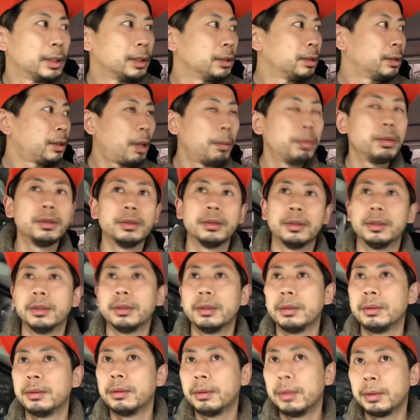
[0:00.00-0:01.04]
多分
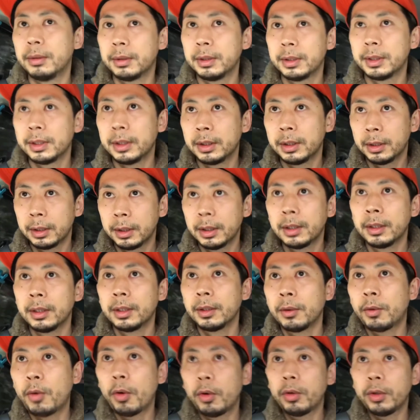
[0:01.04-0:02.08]

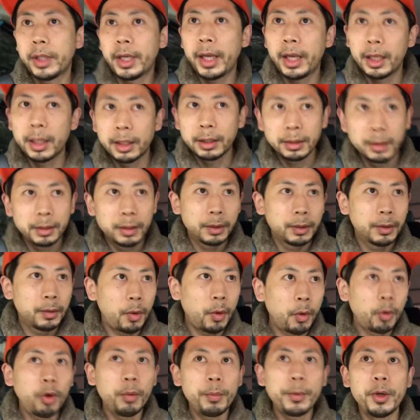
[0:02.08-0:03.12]
ここで
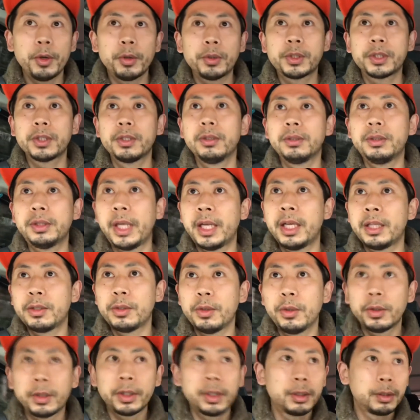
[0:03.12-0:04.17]
お米を作ったやつ
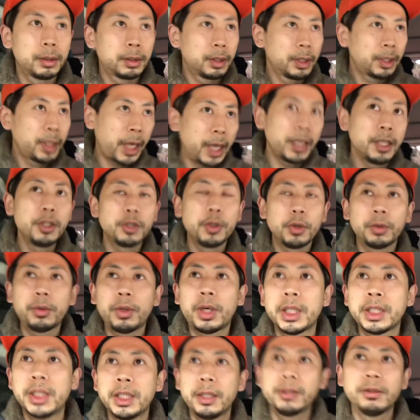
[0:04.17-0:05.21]
を献上と
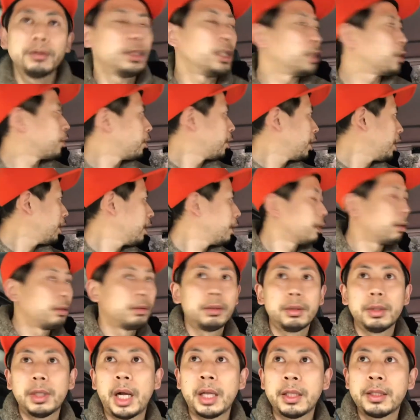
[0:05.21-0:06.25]
かしてるんでしょうね
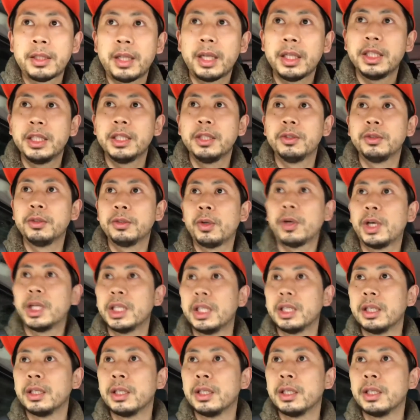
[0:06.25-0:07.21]
松田神宮とかに